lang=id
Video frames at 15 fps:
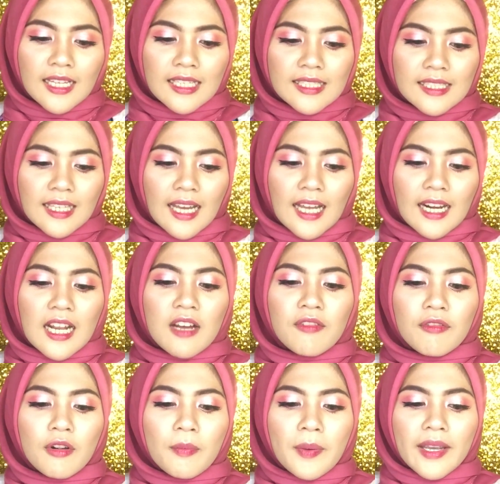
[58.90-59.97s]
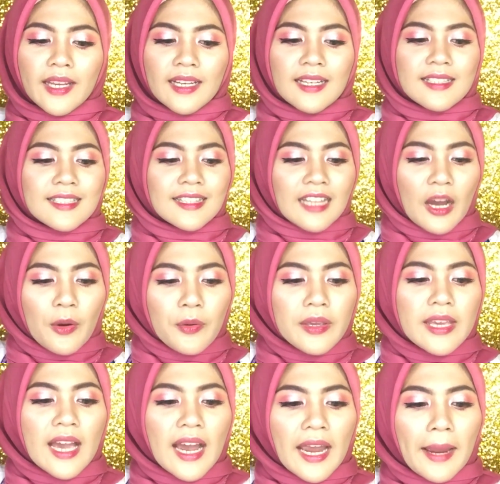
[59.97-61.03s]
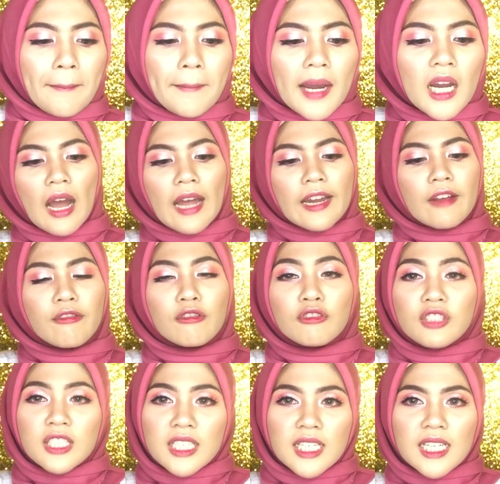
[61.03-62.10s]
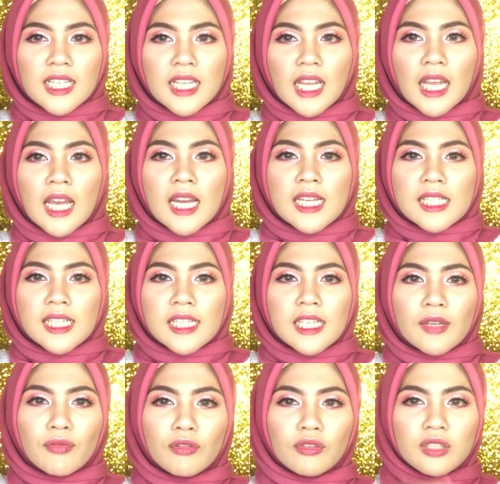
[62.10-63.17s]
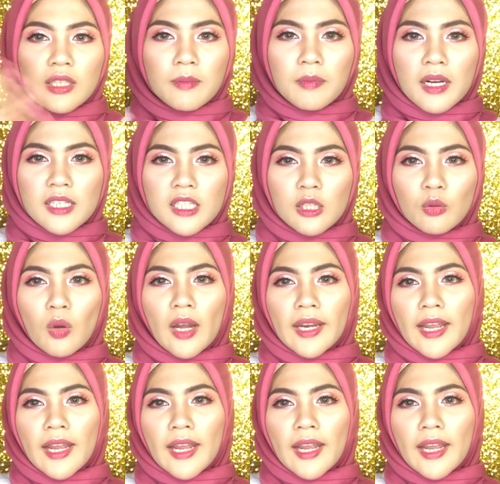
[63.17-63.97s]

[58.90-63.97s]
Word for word: sekarang lo pengen ngasih tahu yang emang ada fungsinya nih jadi fungsi brush itu ada